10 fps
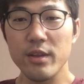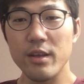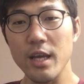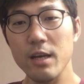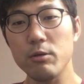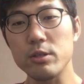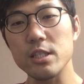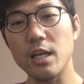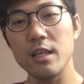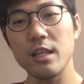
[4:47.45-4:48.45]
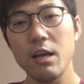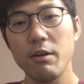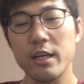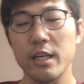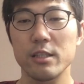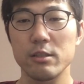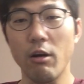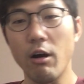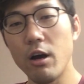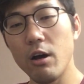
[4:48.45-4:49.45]
結構時間ないわけです
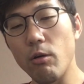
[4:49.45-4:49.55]
よ。